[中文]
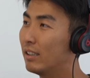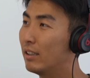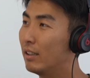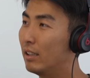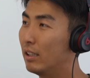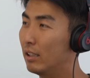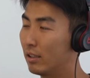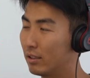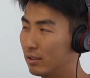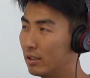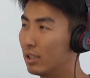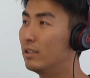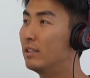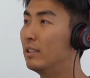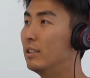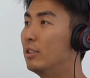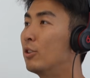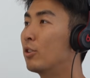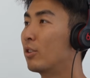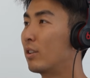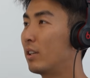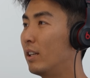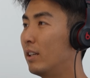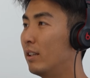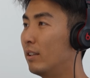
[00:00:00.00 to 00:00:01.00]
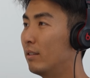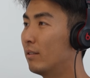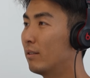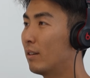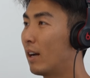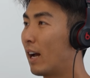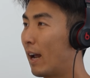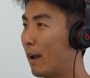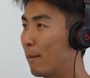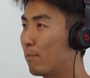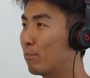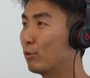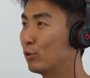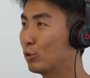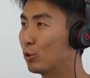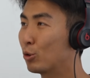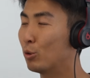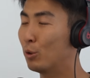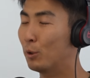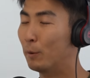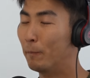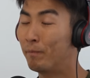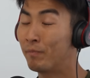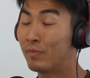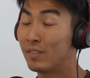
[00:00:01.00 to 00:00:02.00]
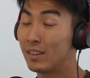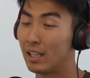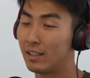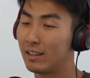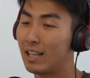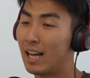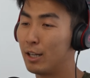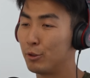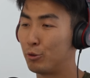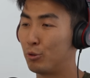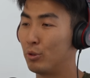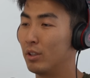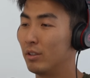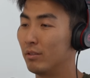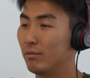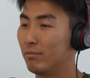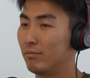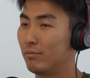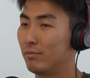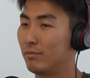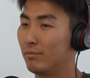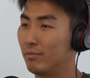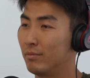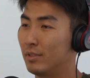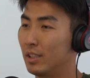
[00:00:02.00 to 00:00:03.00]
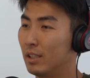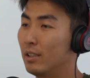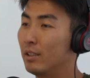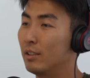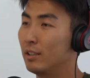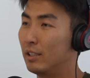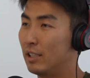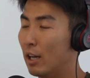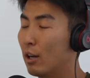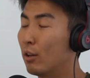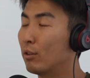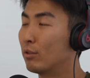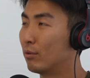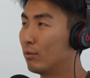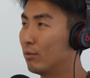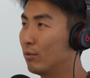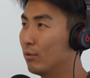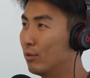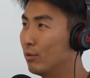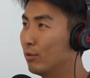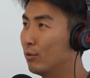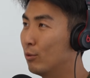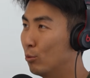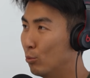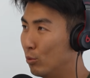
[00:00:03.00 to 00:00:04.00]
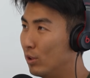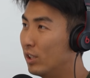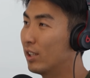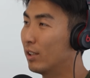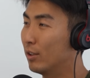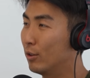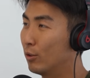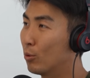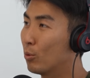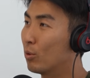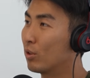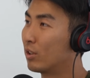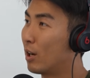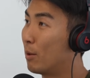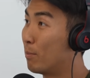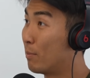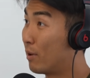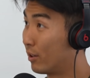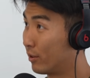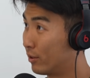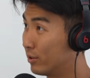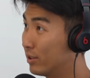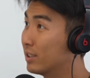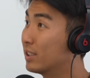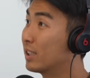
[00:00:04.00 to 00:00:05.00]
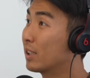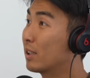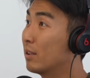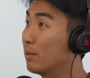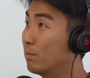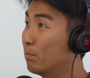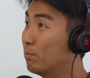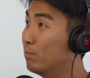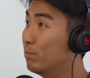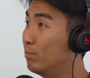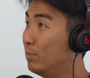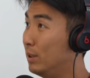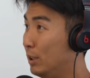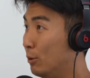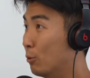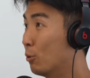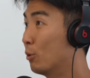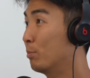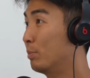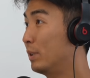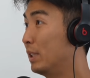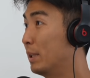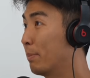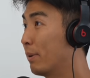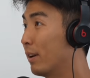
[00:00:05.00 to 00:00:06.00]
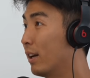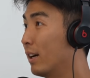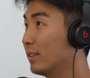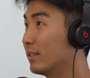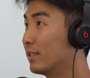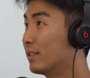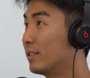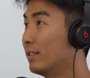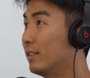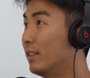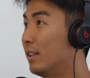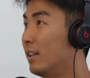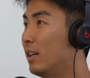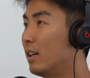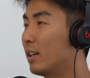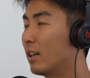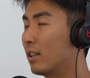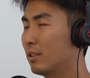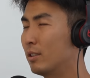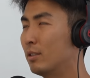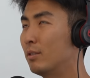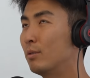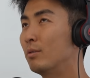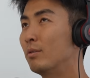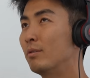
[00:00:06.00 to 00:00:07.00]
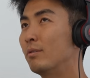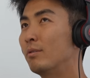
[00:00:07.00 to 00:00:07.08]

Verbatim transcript: 你的成绩就可以还不错。那大学真的你要努力很多，搞不好就是个 B 或 B plus。嗯，可是